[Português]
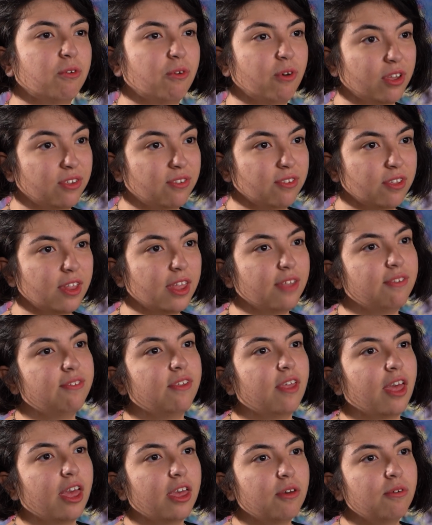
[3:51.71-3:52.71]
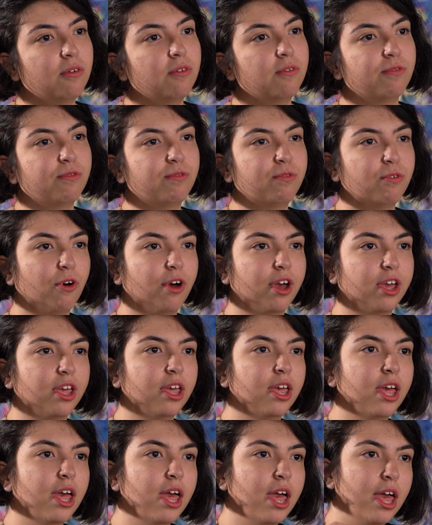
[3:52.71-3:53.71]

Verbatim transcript: com esse desenho foi